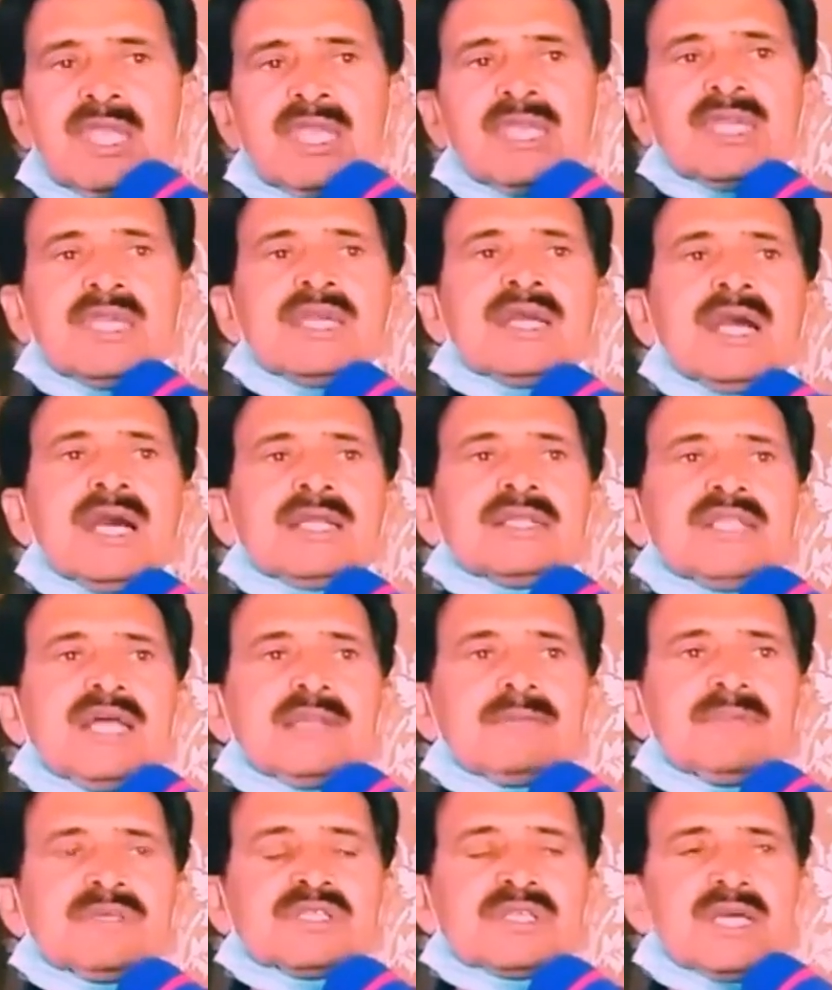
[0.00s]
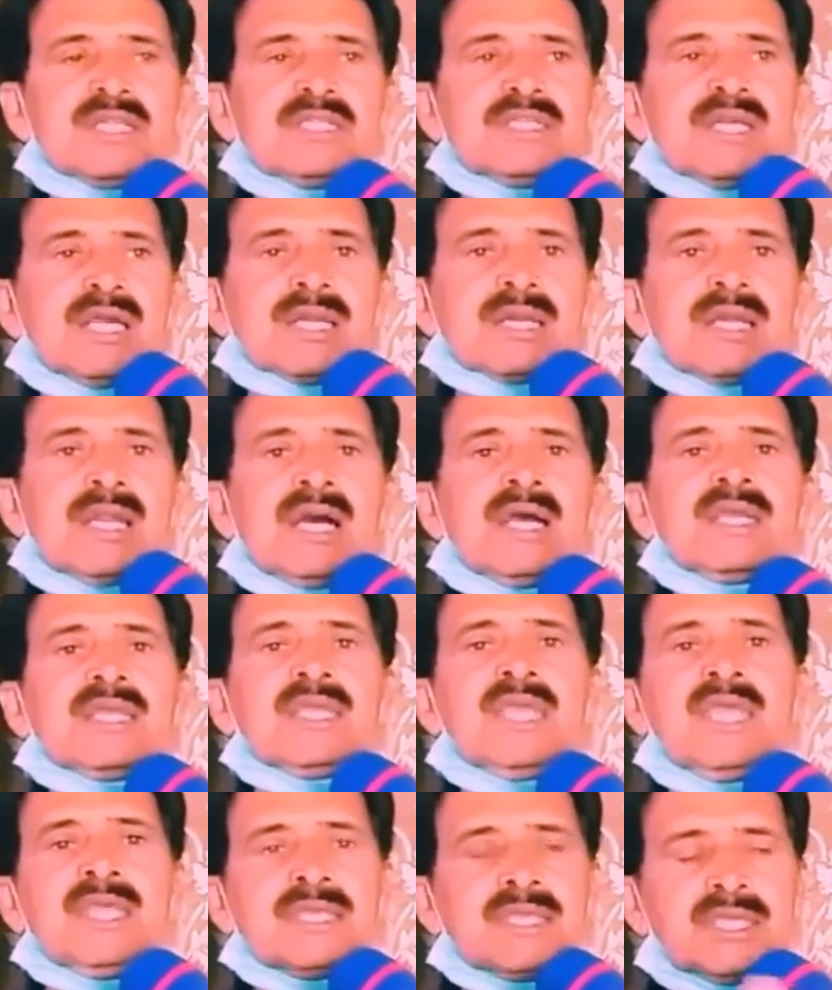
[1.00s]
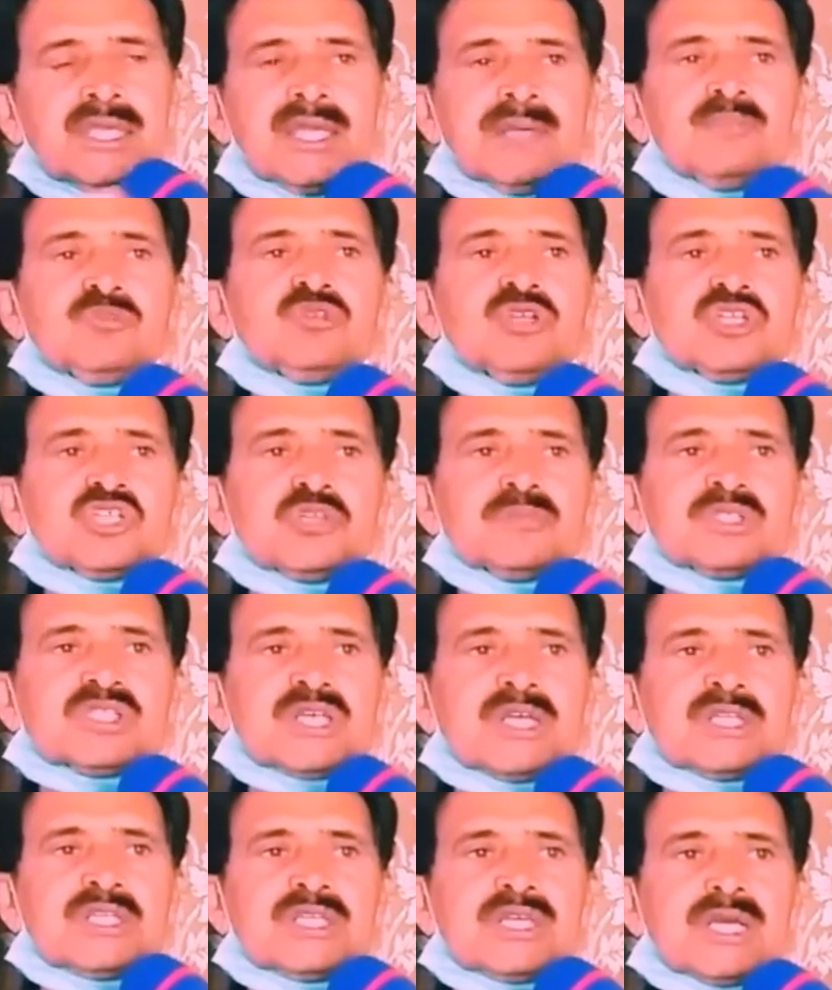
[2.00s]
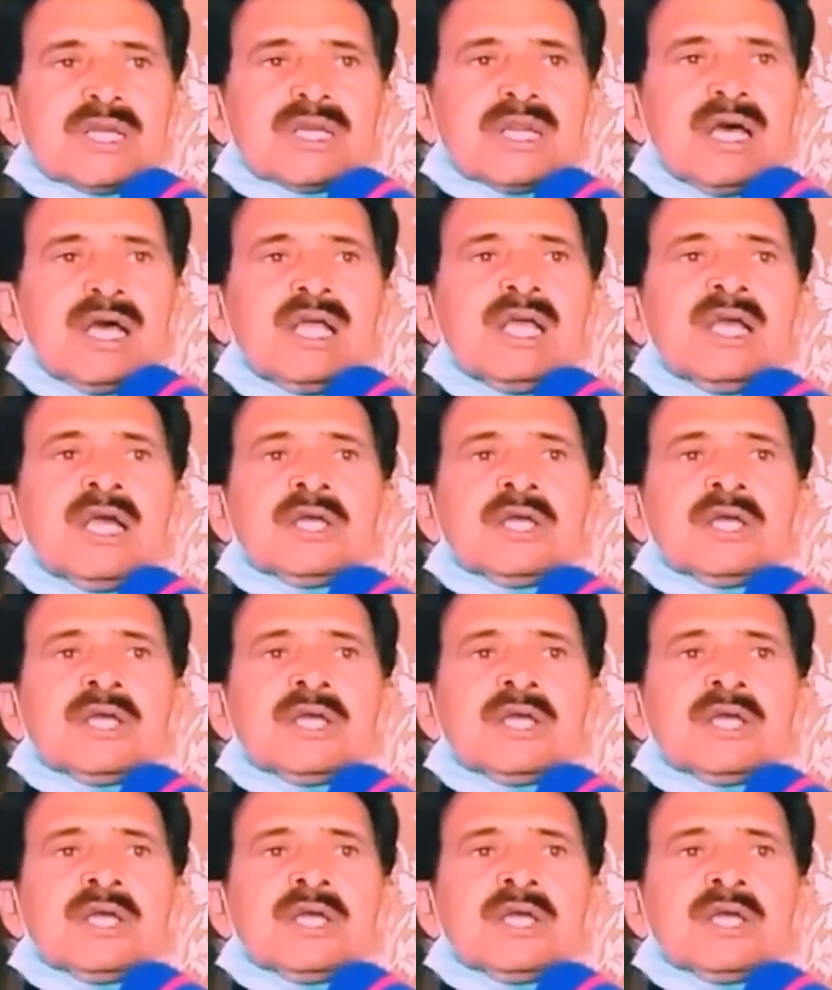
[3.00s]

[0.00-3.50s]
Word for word: एक ही ख़ानदान में शादी करना एक ही कम्युनिटी में शादी करना